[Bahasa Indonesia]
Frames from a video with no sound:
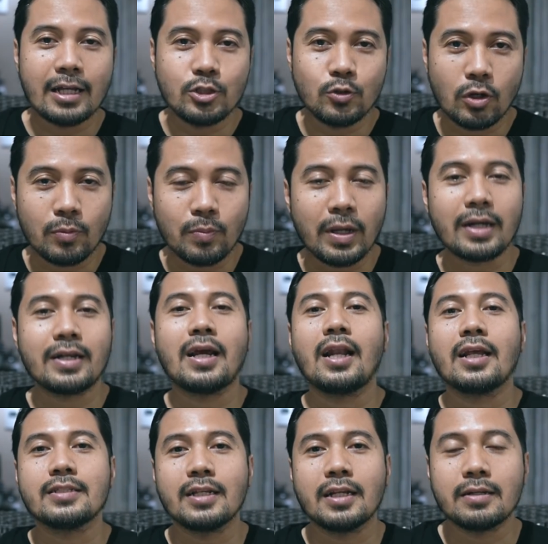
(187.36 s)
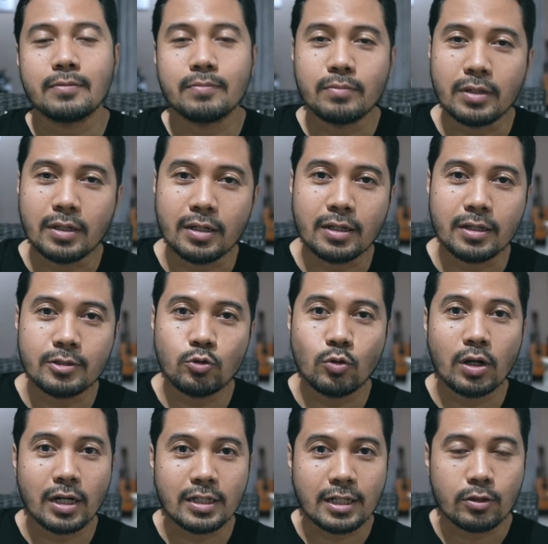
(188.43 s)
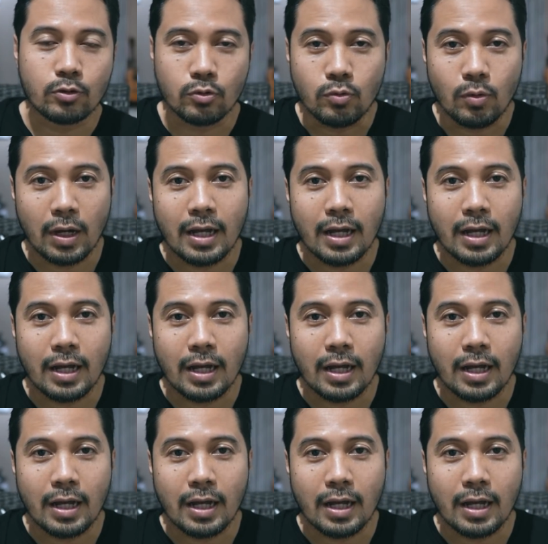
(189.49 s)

John Mir dan Alex Rin uh, eh, juara 1-2